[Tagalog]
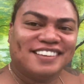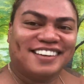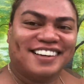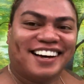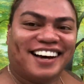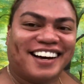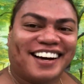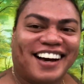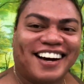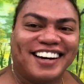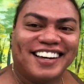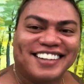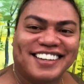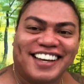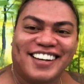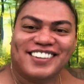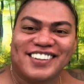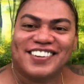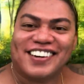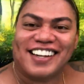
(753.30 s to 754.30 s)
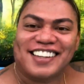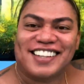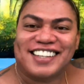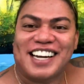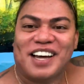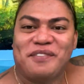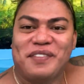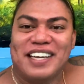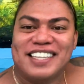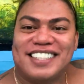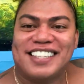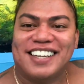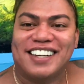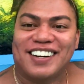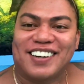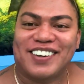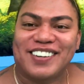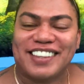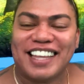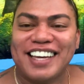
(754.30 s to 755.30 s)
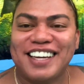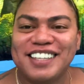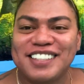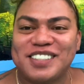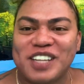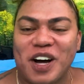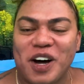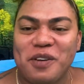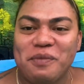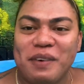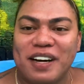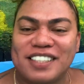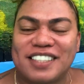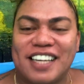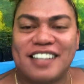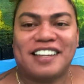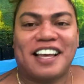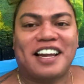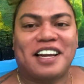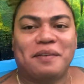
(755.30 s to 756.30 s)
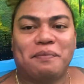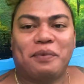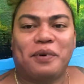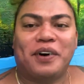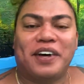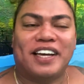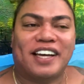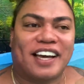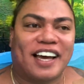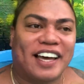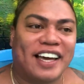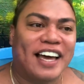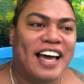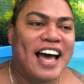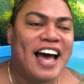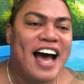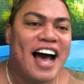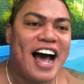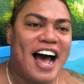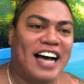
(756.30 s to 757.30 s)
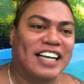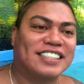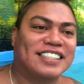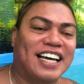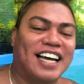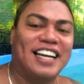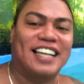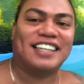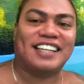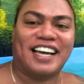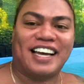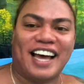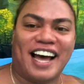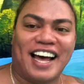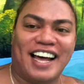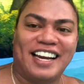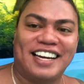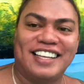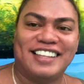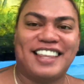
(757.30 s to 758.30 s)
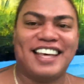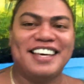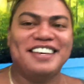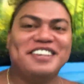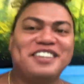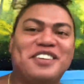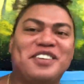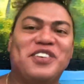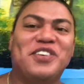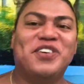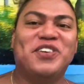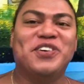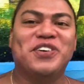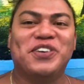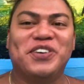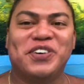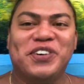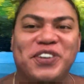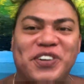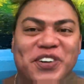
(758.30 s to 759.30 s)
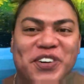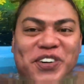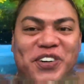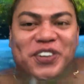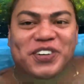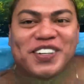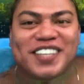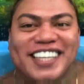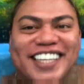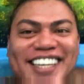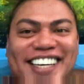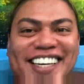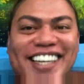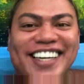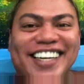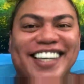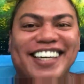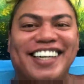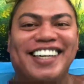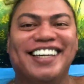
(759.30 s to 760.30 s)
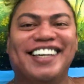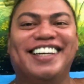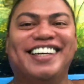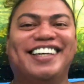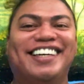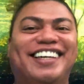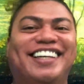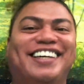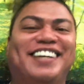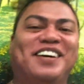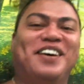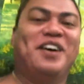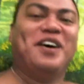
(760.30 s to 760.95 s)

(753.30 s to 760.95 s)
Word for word: ang galing na ignorant din. Amazed lang ako. Thank you so much kay Terry Boy, kay Hasan at kay Ali. Thank you! Whee!